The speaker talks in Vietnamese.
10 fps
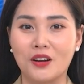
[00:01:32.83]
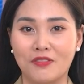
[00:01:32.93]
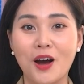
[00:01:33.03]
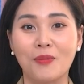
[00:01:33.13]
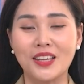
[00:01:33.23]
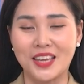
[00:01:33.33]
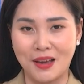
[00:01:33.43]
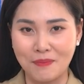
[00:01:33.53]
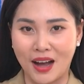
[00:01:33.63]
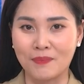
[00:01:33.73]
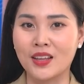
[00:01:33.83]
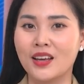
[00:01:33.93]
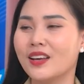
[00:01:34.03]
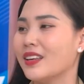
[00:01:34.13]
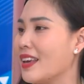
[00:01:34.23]
phải không các chị em ạ?
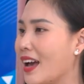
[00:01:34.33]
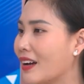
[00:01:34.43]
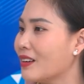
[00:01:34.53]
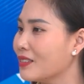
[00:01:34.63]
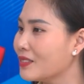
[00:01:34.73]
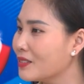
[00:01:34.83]
Trong